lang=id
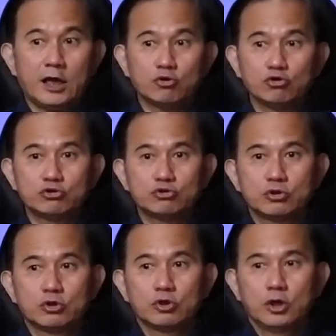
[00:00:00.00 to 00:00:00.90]

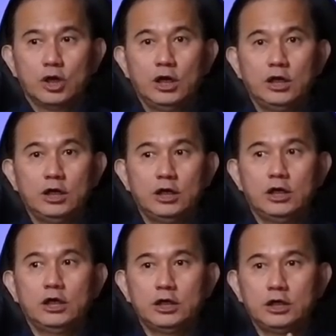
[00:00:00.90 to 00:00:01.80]
harus
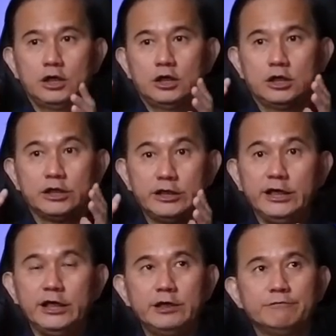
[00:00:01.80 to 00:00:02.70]
eh,
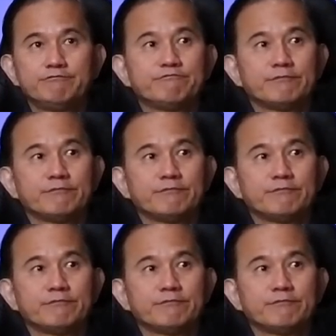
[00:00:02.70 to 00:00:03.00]
di